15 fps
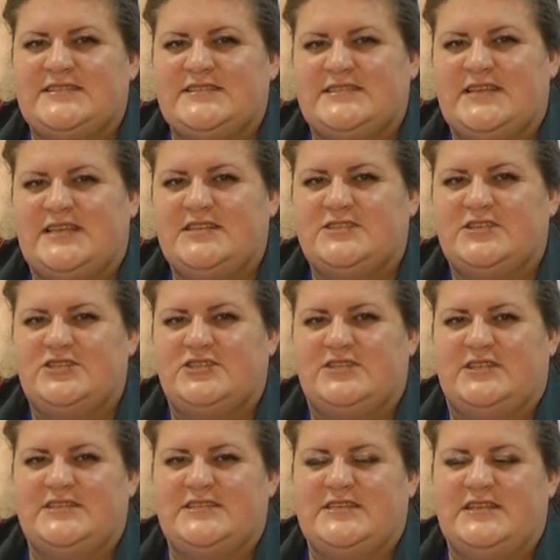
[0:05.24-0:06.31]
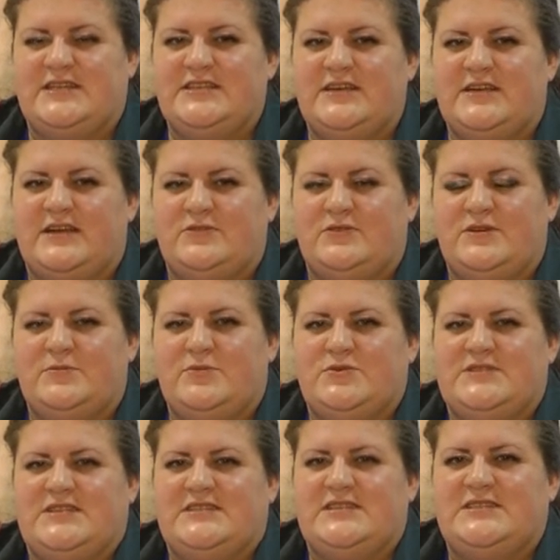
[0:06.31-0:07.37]
социальной защиты населения, которые
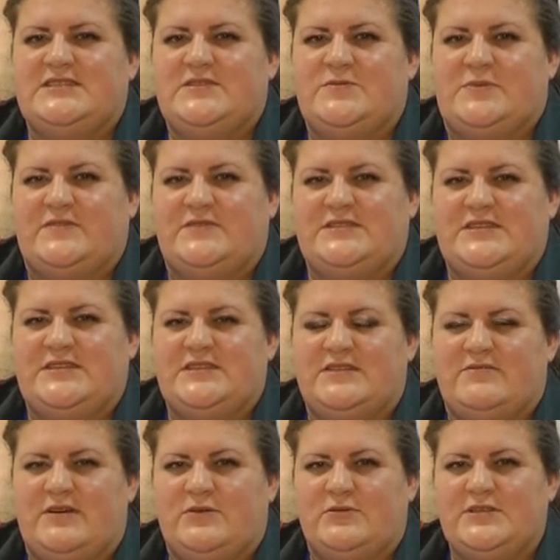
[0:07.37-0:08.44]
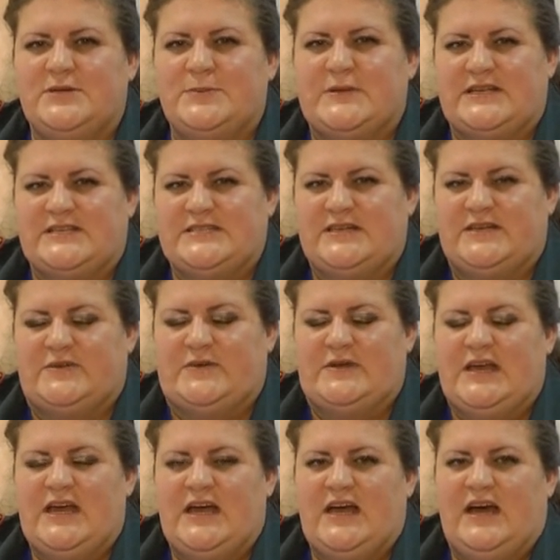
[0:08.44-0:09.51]
будут задействованы в проведении новогодних праздников.
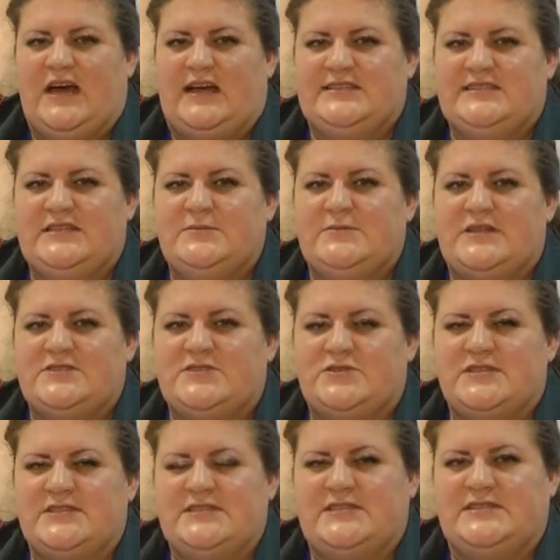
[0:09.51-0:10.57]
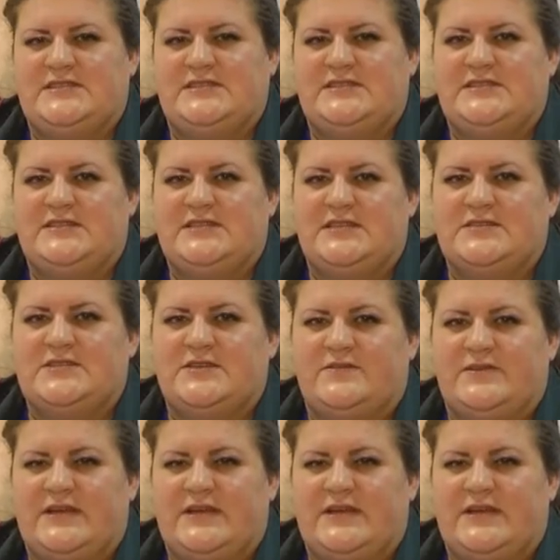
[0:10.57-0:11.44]
Отделом надзорной деятельности Сланцевского